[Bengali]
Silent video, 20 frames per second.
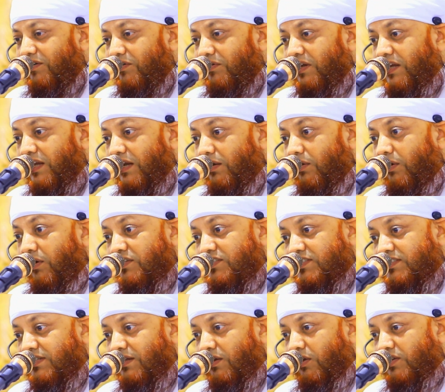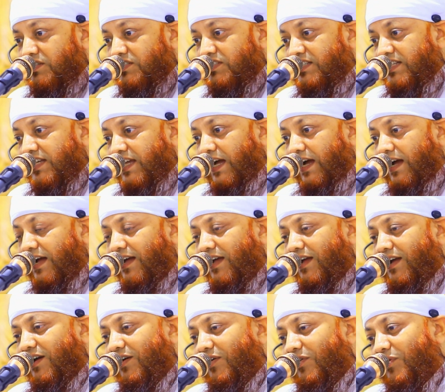উনি লঞ্চ লঞ্চ দিয়া
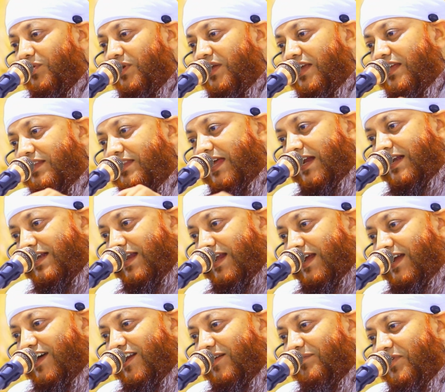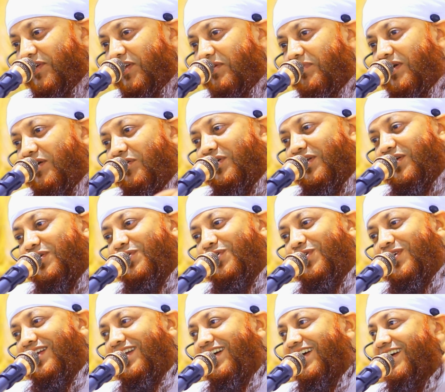উনি দেড় টাকার বিনিময়ে উনি
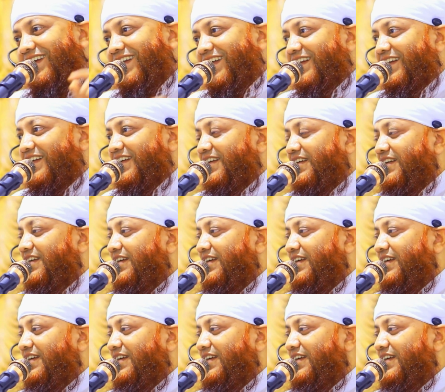খুলনা গেলেন